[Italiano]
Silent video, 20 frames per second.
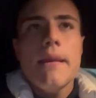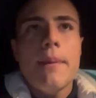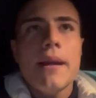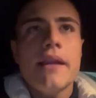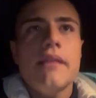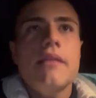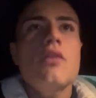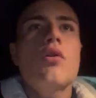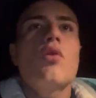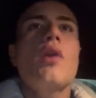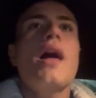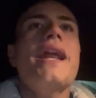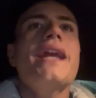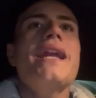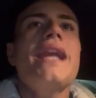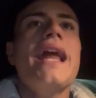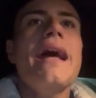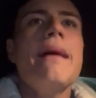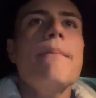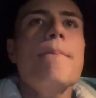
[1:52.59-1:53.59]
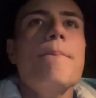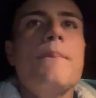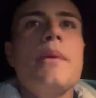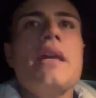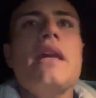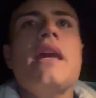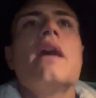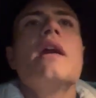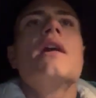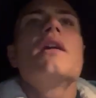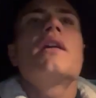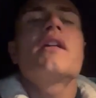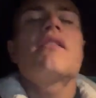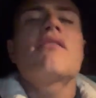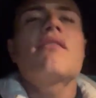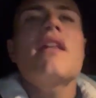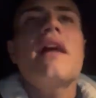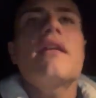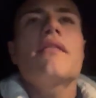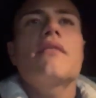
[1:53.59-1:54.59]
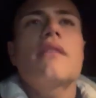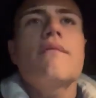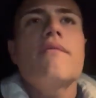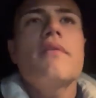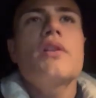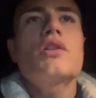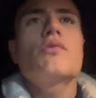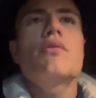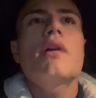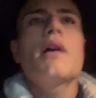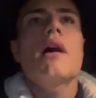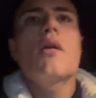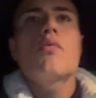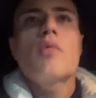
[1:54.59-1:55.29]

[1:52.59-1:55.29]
particolari lampi Cristante invece una,